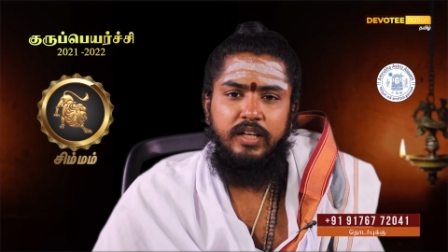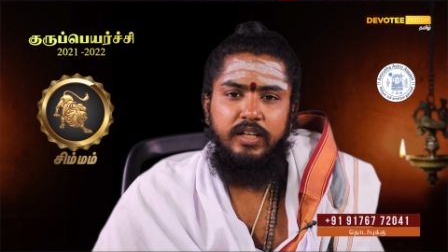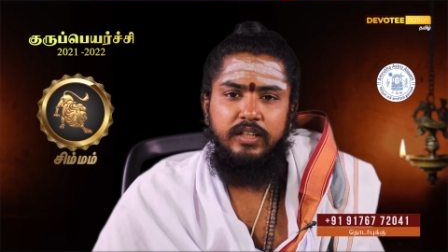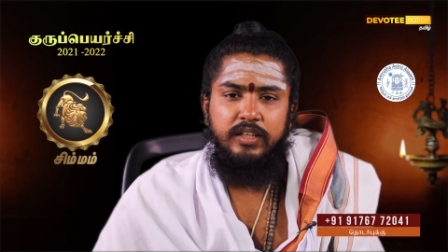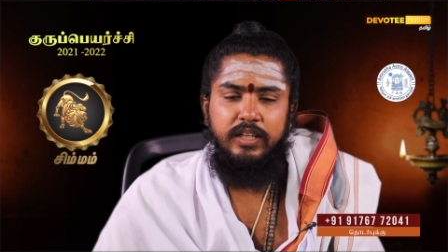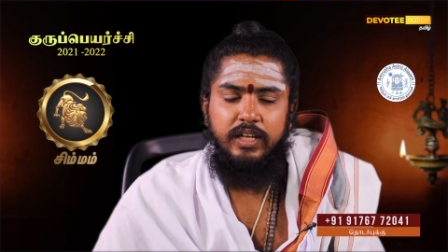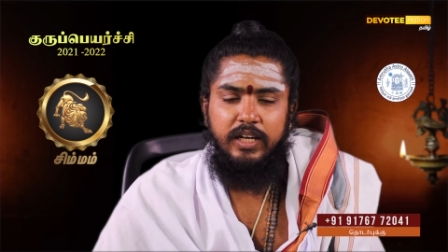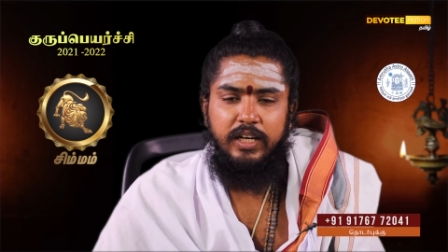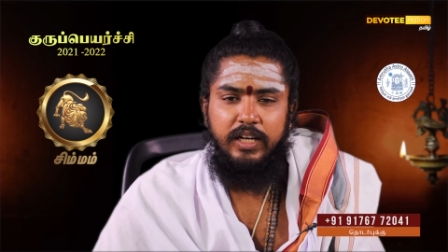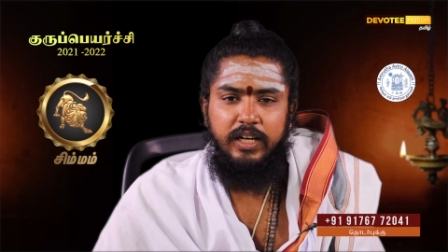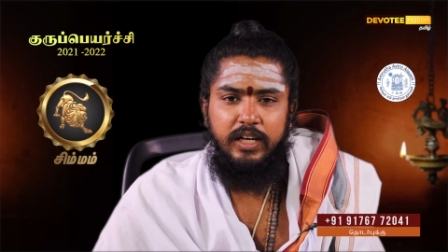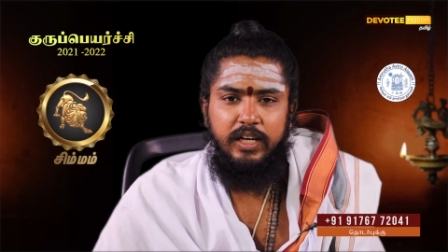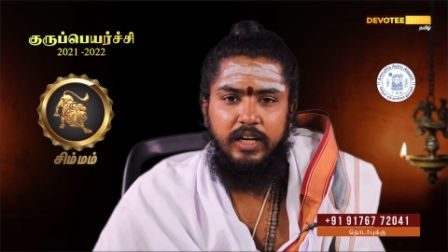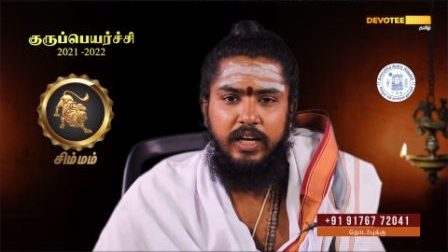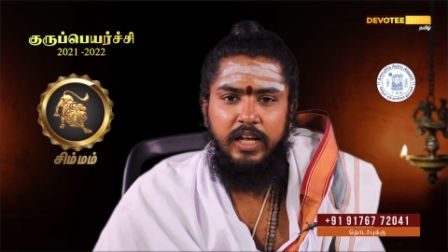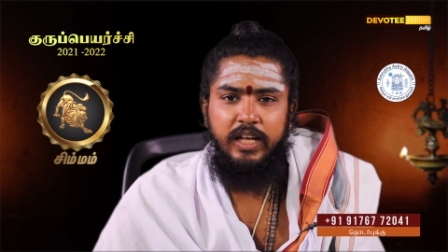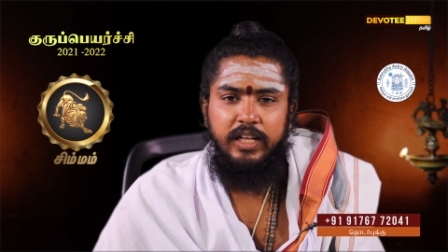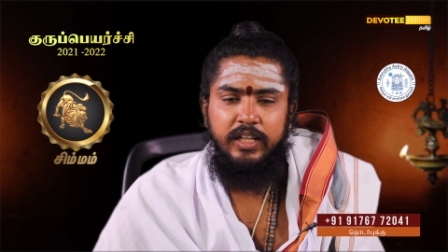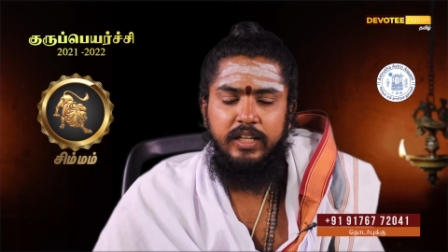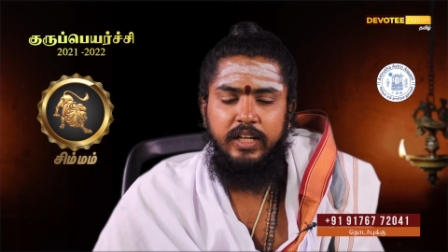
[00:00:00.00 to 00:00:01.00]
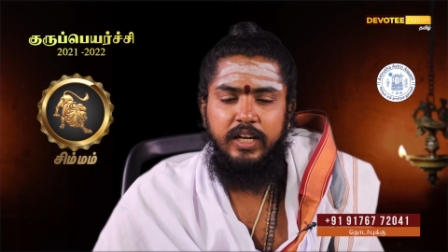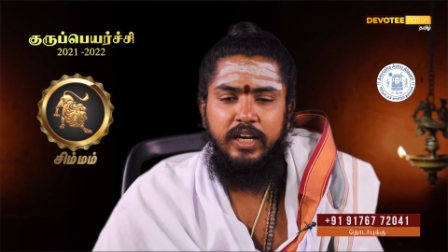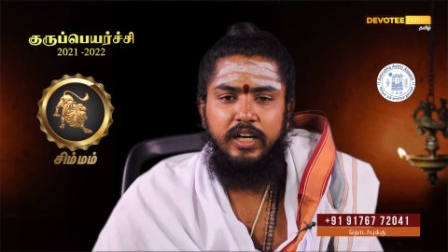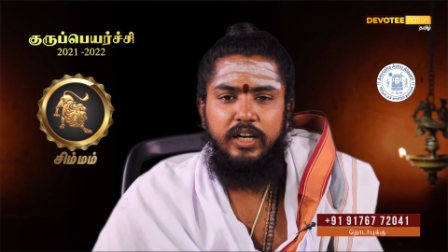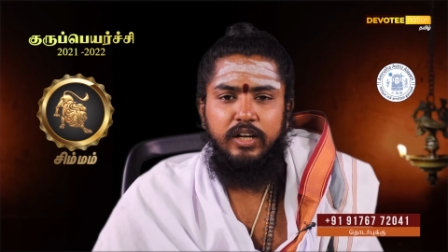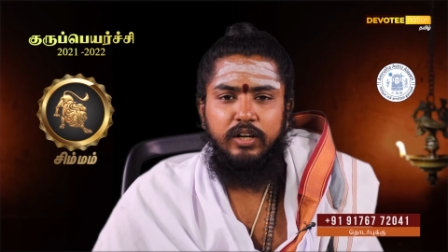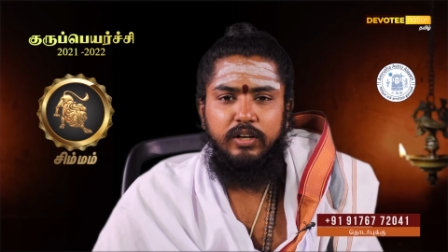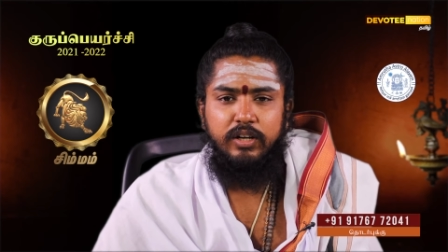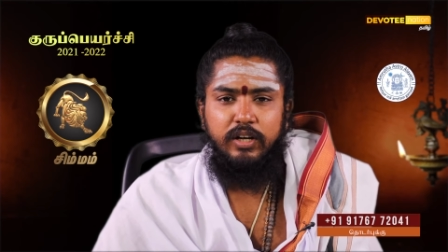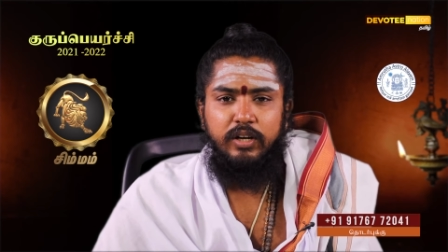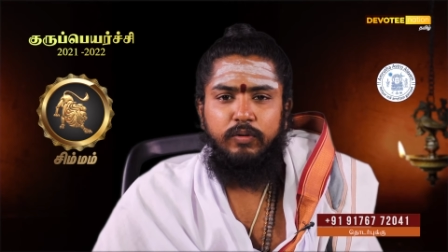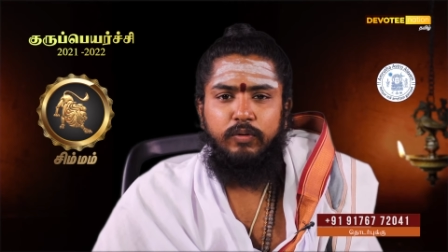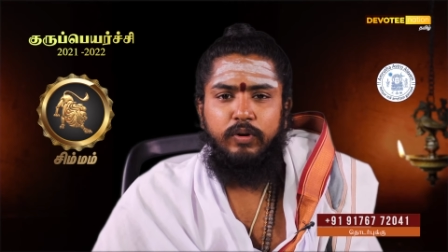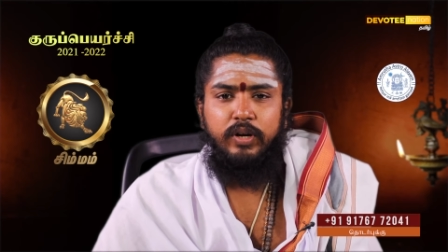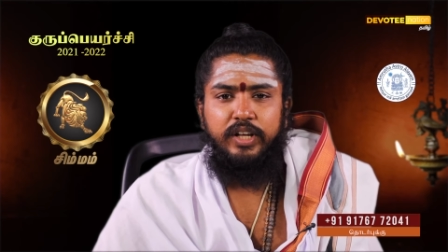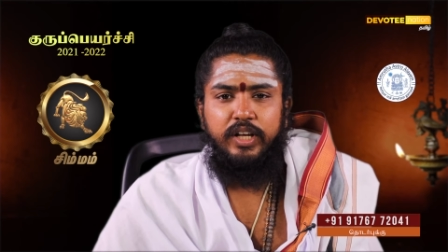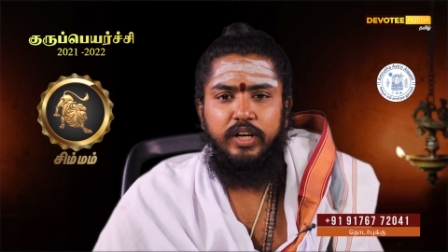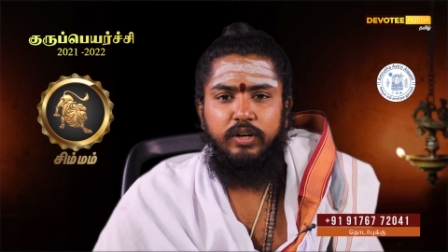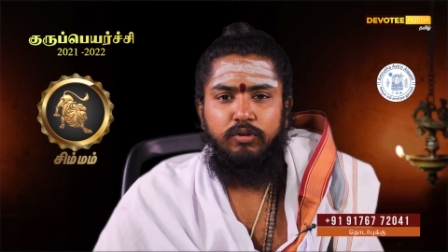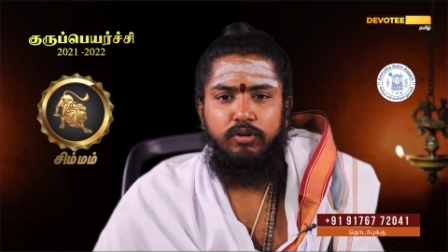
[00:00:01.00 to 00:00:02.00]
இந்த ஐந்து எட்டுக்கு
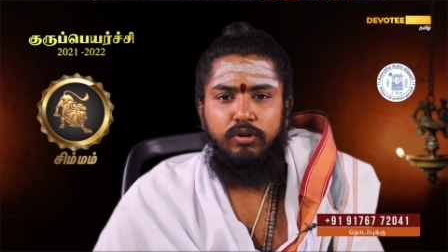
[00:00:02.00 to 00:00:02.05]
உடைய